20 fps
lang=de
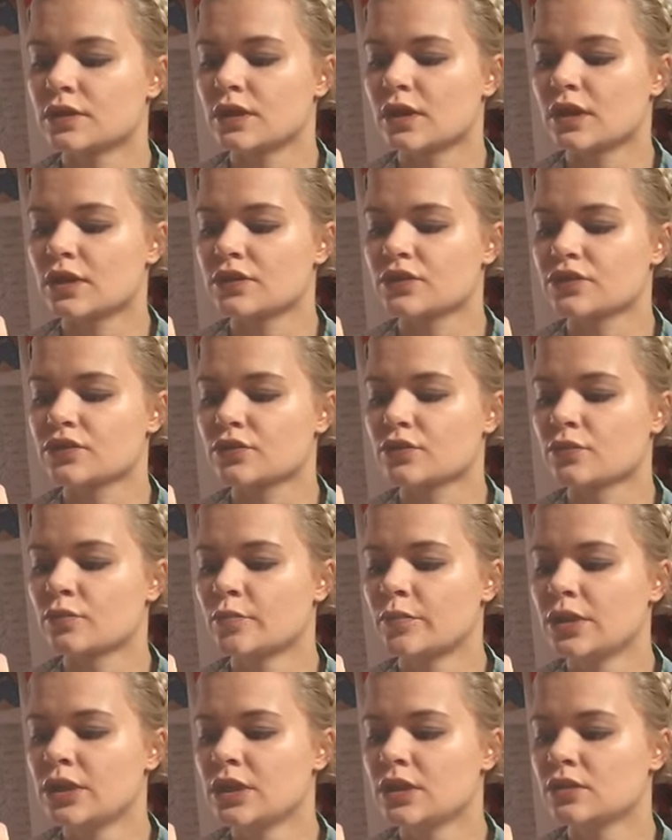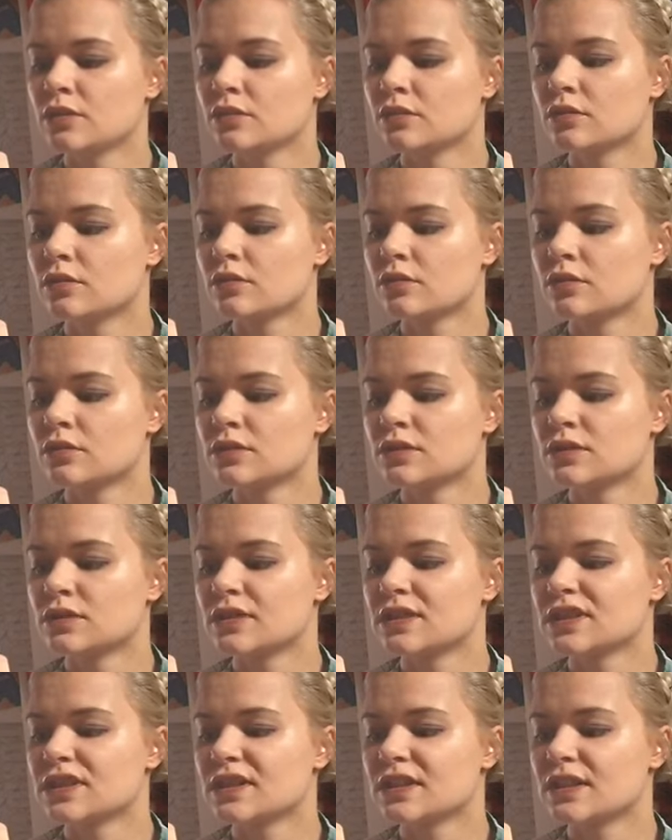Asrubin und
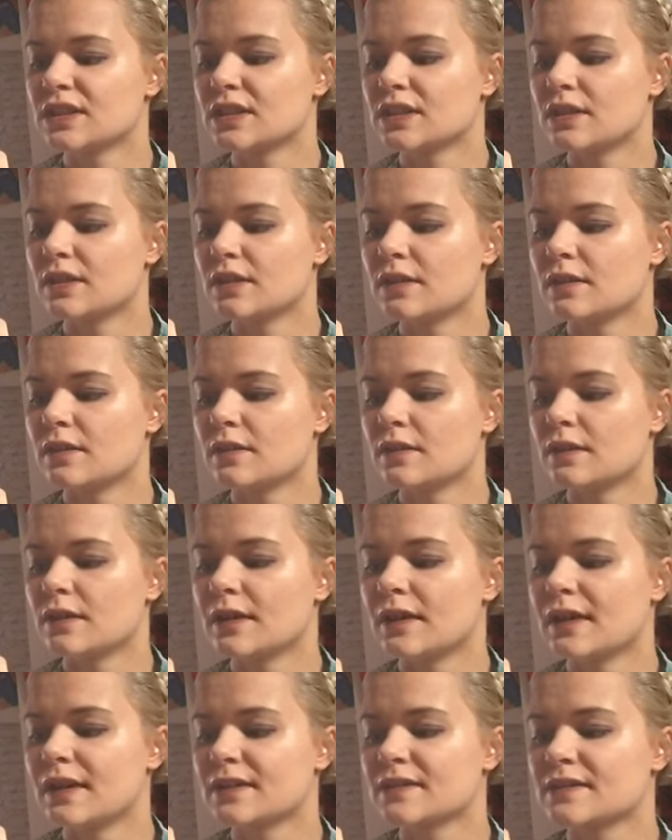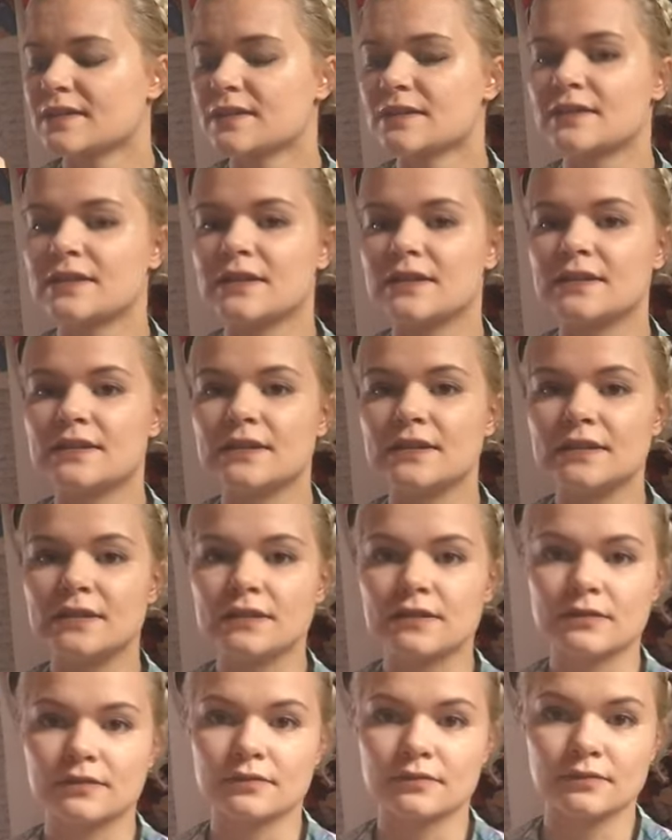
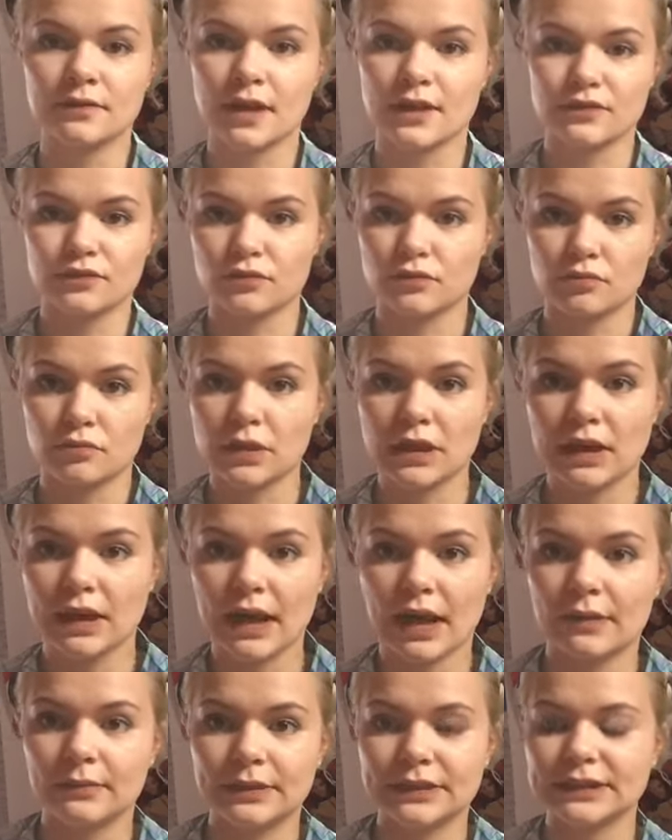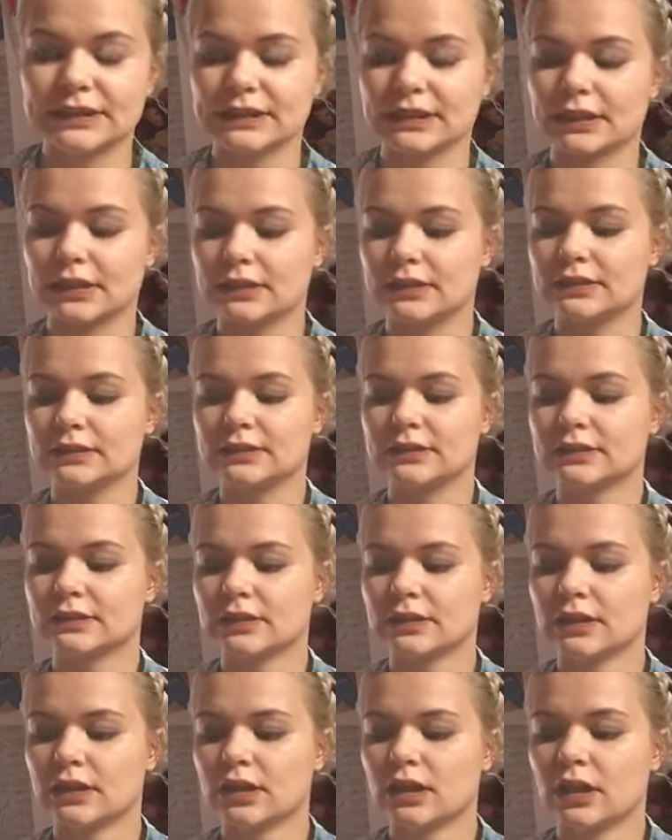Hexetedin, also Medikamente halt.
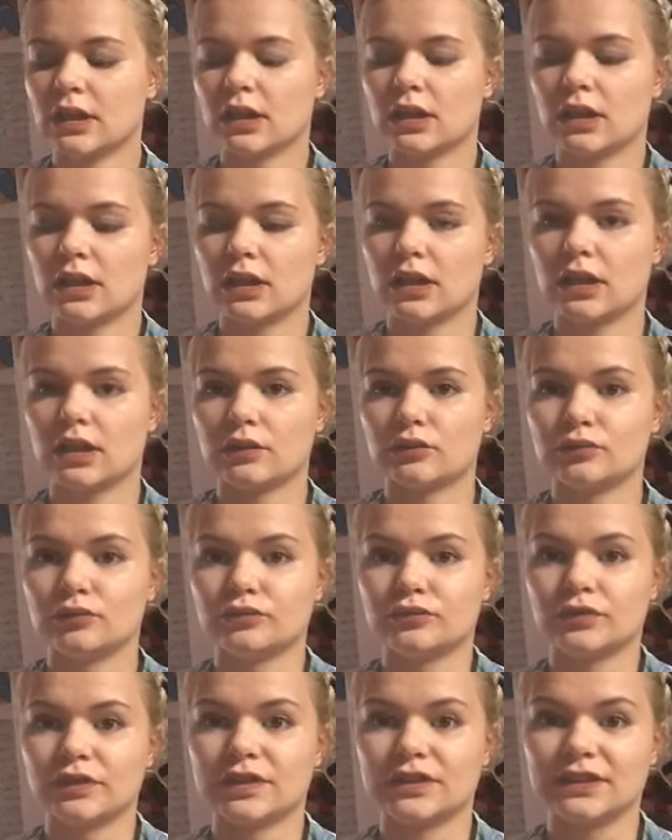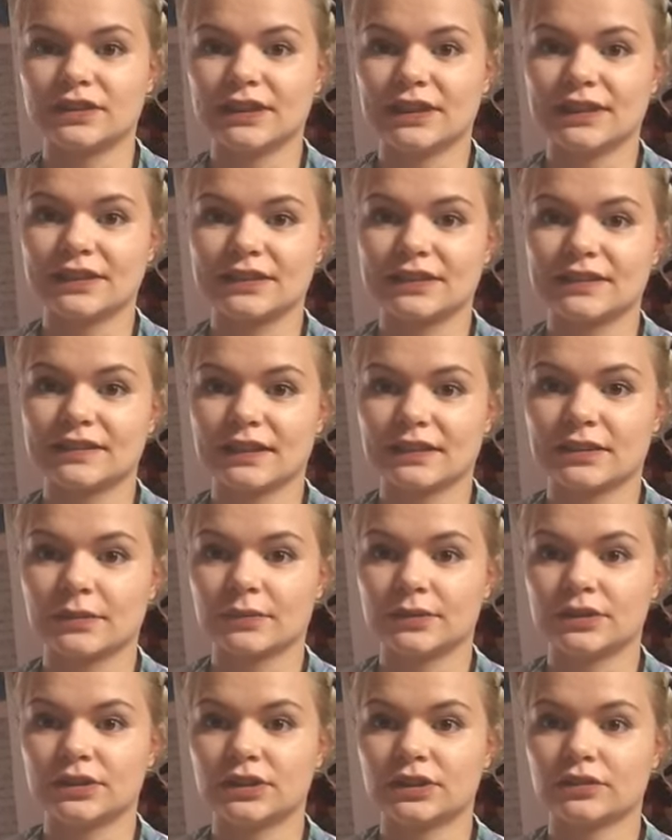Ähm, was ich ehrlich gesagt
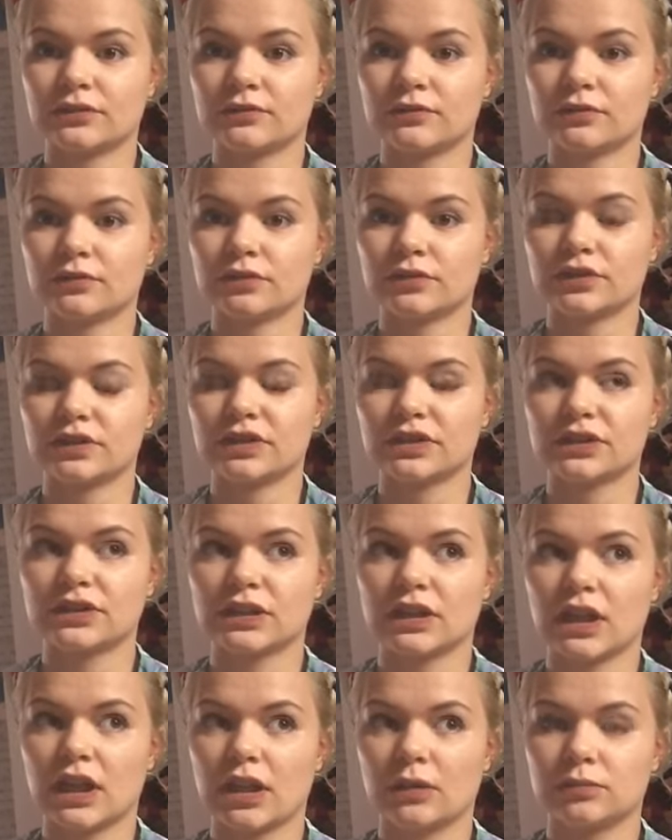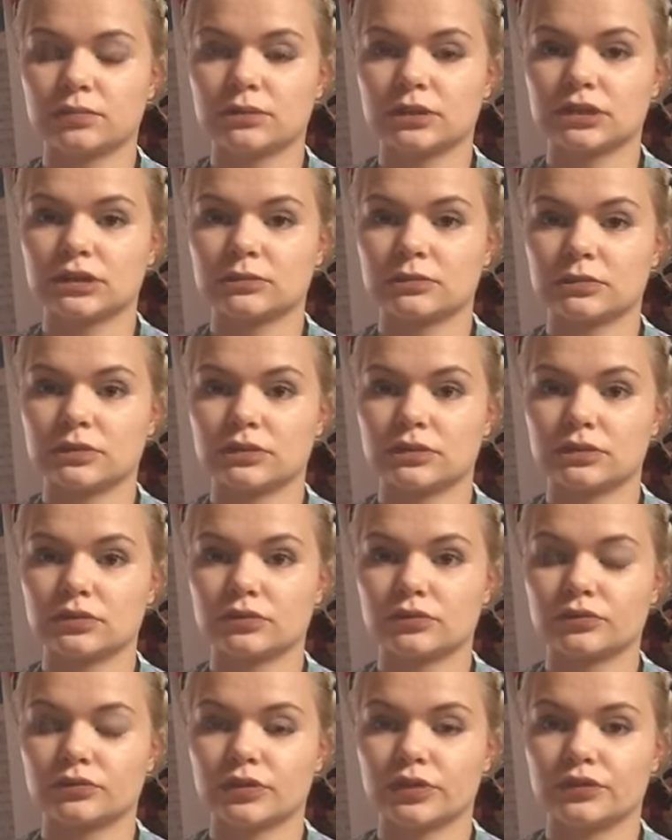aber nicht gewusst habe, dass man das
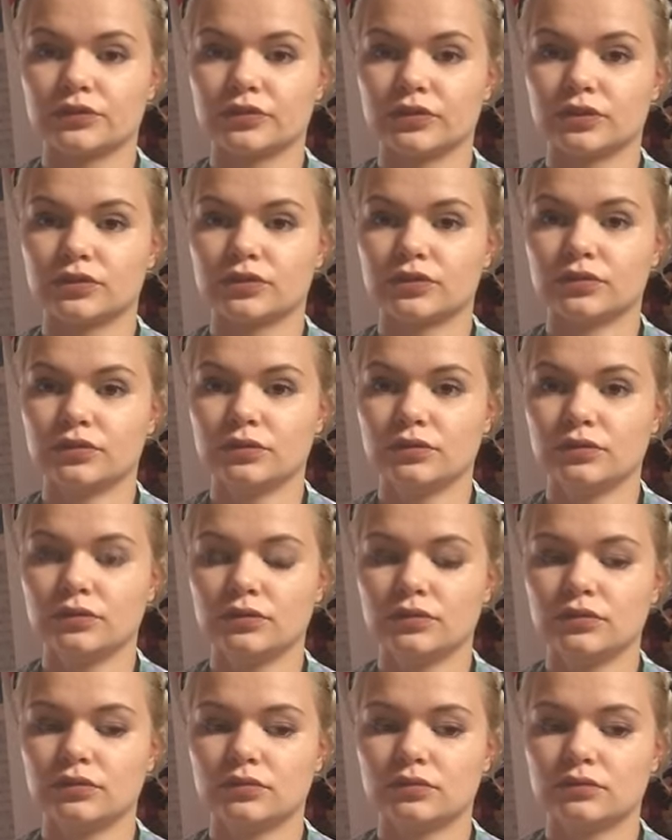irgendwie verdünnen